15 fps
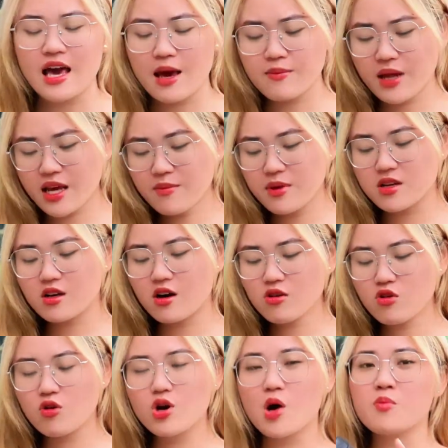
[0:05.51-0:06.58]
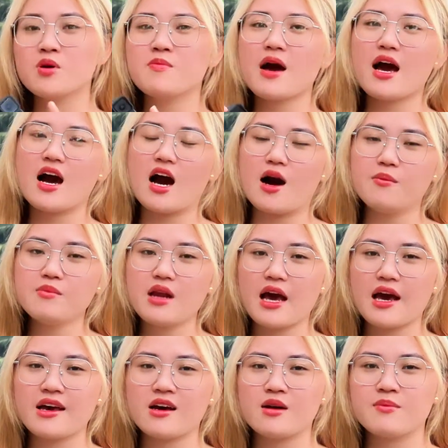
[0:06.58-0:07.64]
em thấy mình có GoPro 13 hỏm
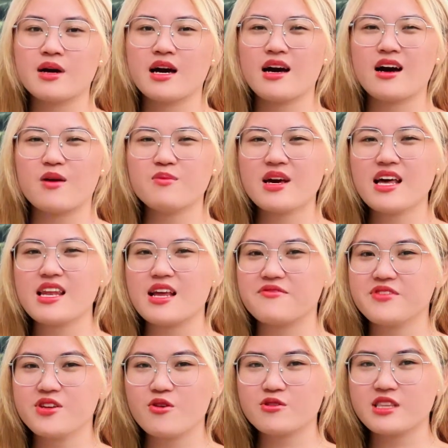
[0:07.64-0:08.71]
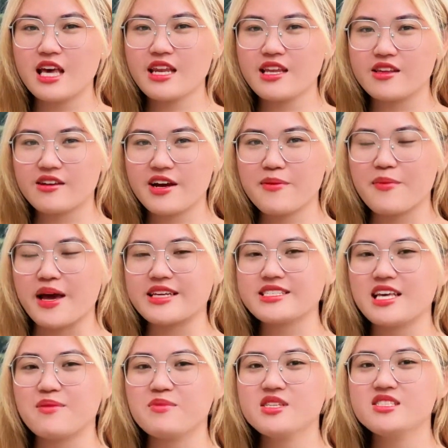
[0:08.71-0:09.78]
nay rồi mà không thấy anh làm video test gì cho các bạn
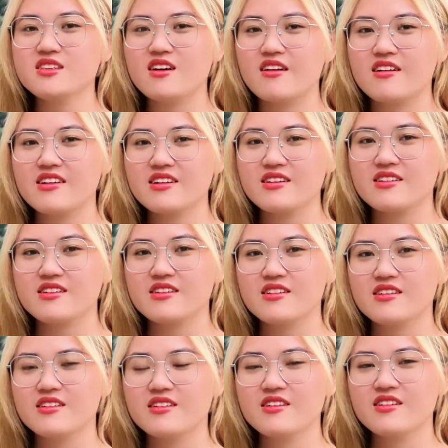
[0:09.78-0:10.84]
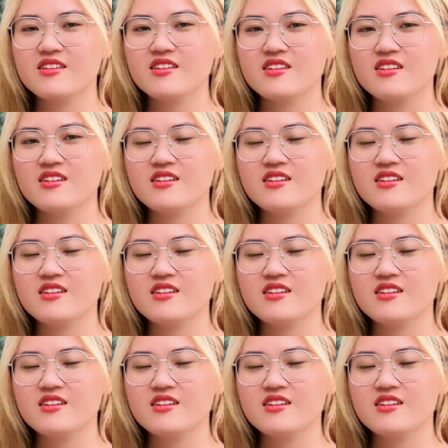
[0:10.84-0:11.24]
xem hết trơn á.